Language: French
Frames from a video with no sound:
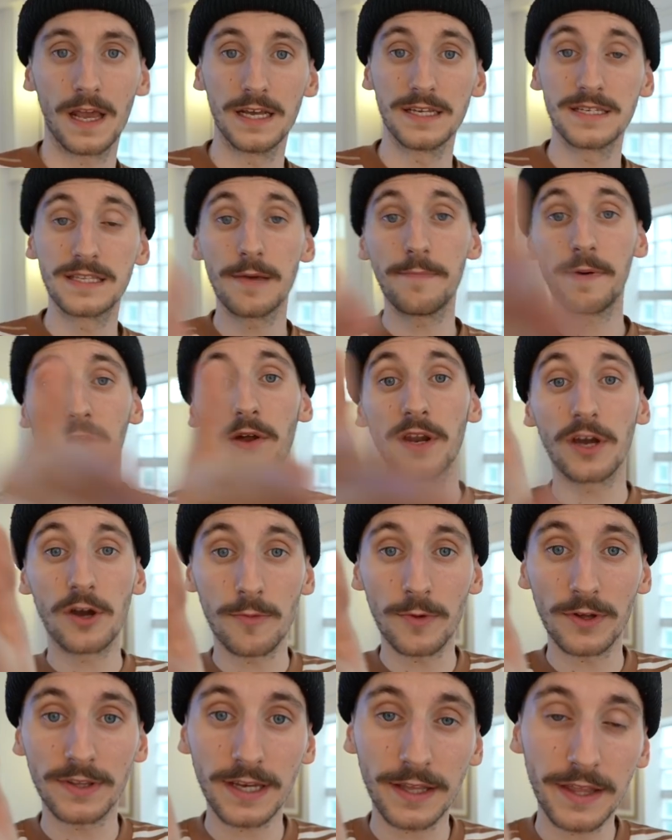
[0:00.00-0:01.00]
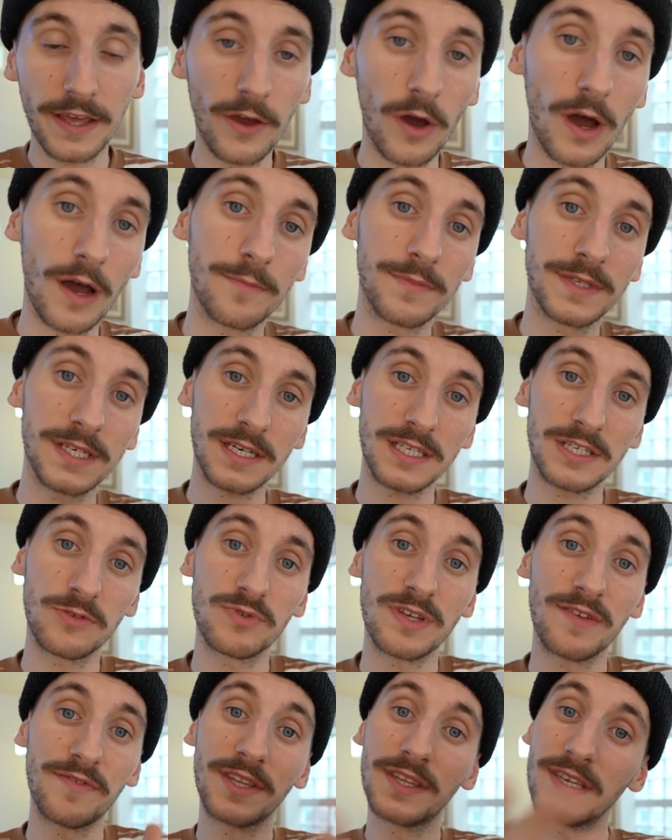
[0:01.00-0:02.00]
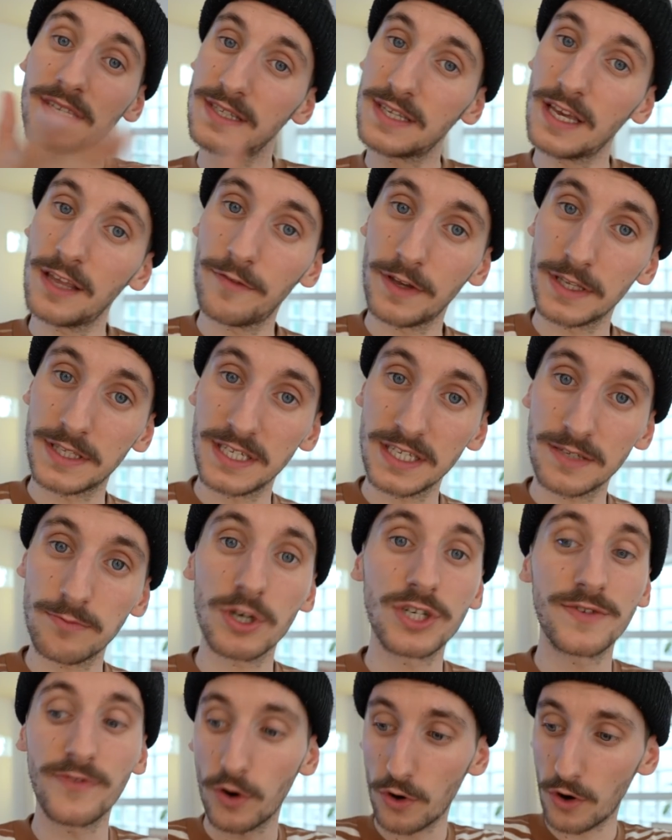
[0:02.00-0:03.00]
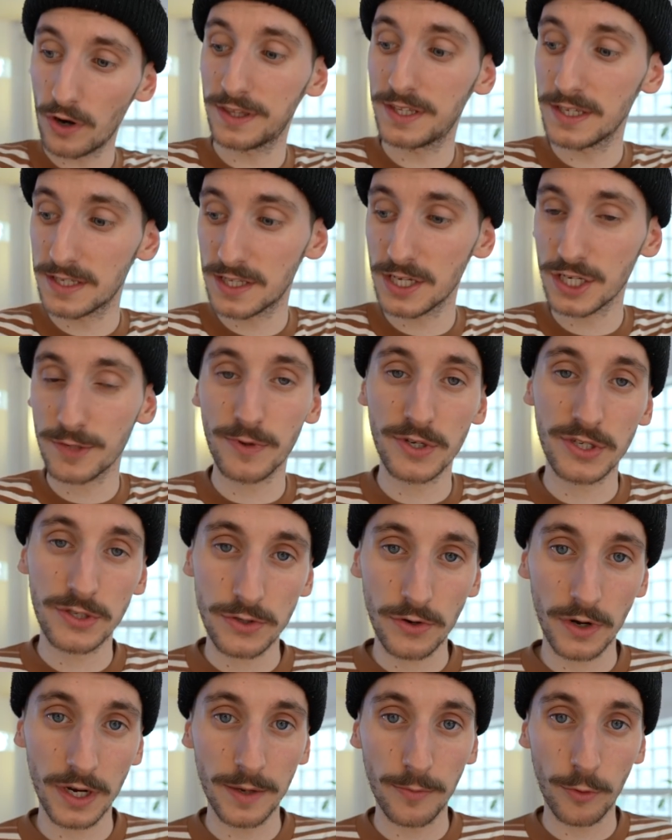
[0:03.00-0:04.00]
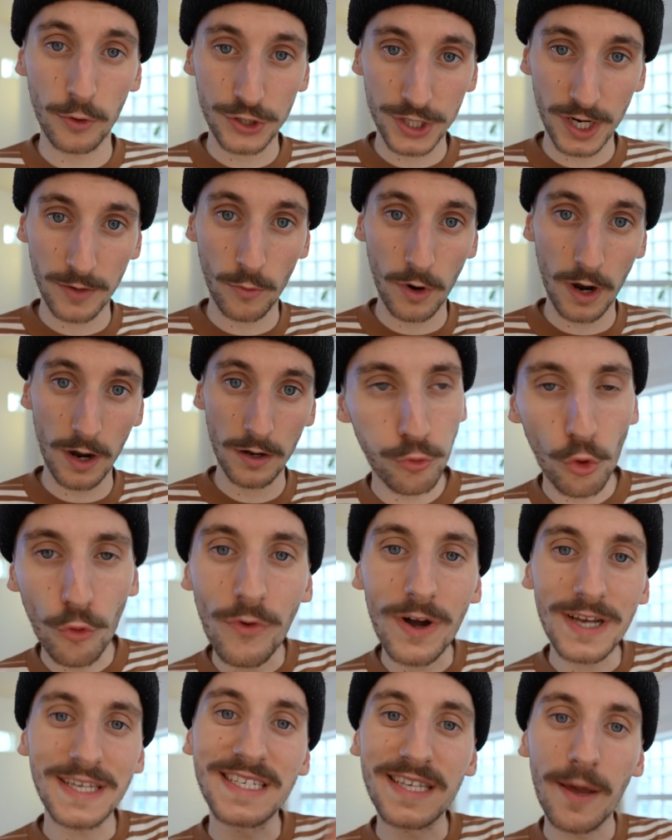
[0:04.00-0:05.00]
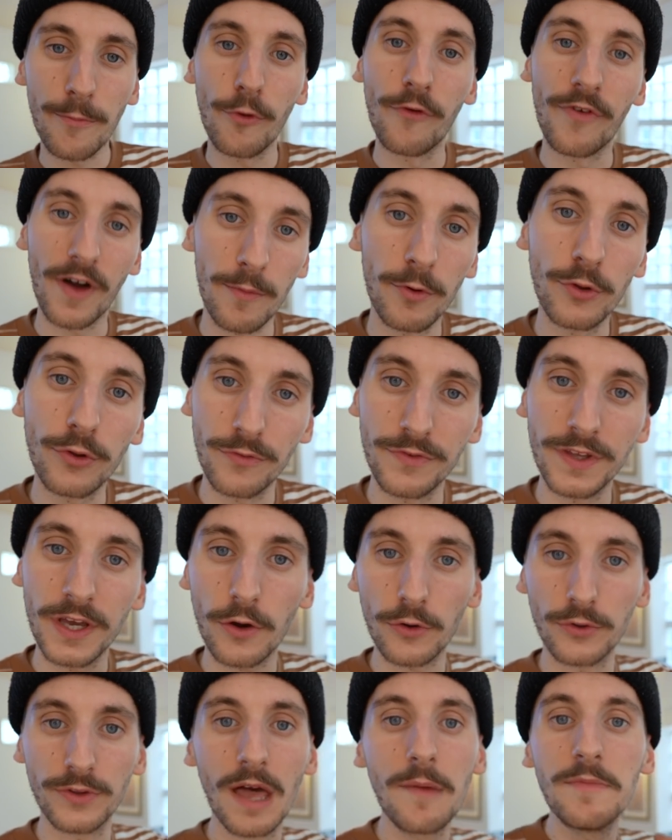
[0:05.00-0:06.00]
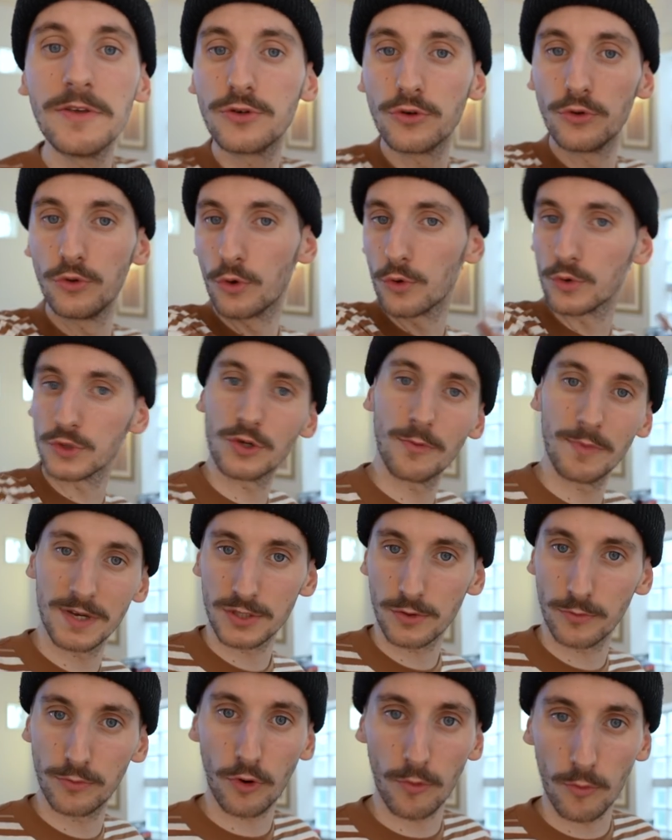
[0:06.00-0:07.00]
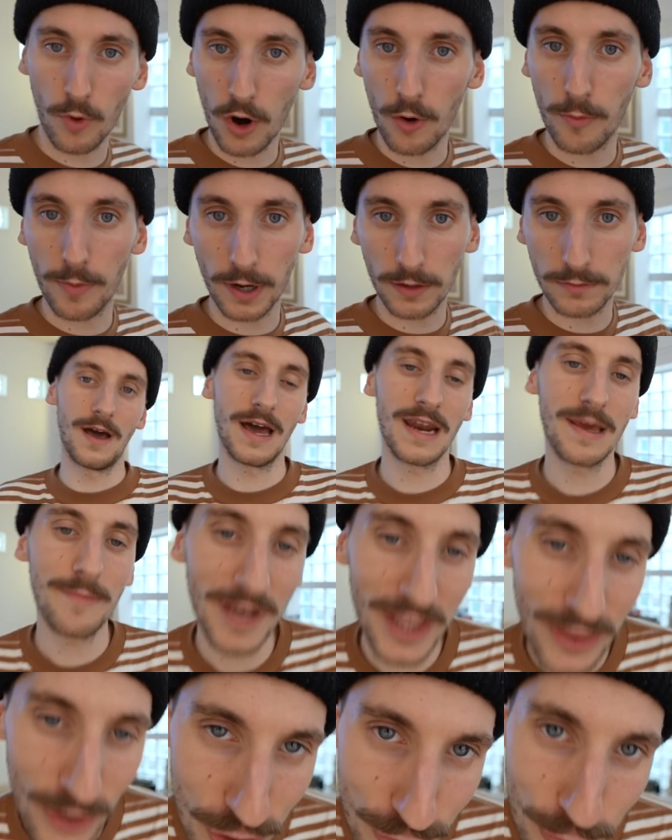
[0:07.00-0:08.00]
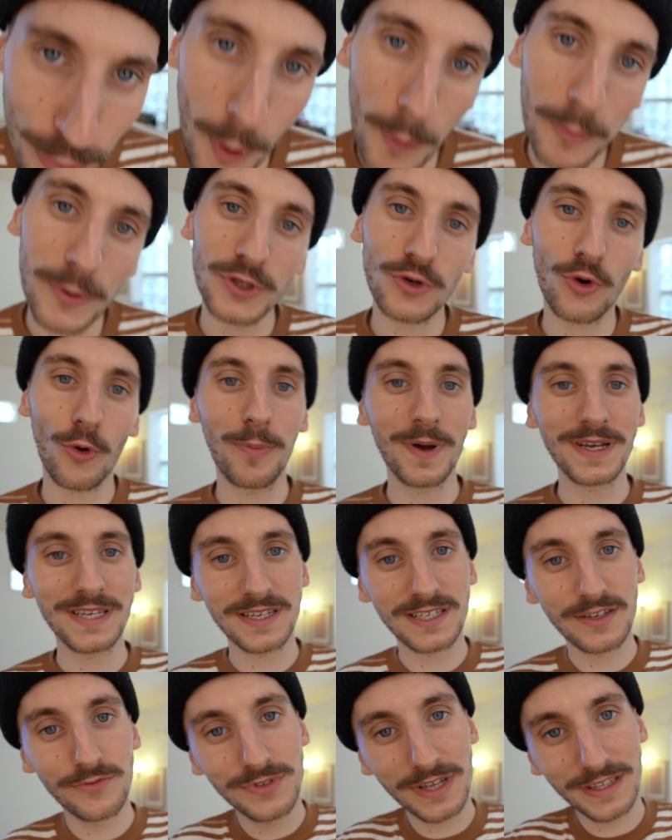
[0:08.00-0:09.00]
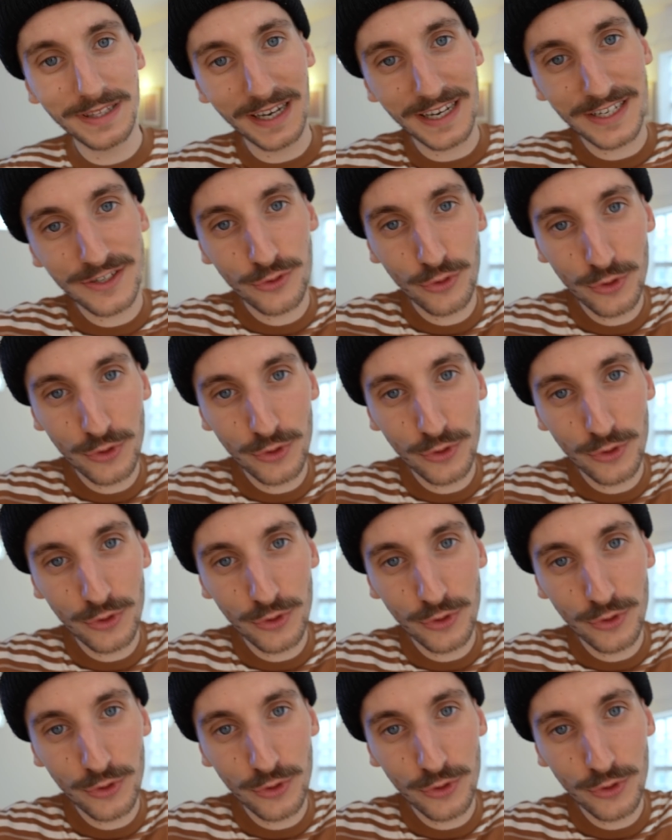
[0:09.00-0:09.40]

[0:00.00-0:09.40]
N'hésitez pas dans les commentaires d'ailleurs à me dire si vous avez testé N26. Moi, je vais encore le tester, je pense, sur les prochains mois pour voir si ça peut vraiment devenir une habitude de consommation pour moi ou pas. Allez, maintenant, je vous propose qu'on passe à ce qui vous intéresse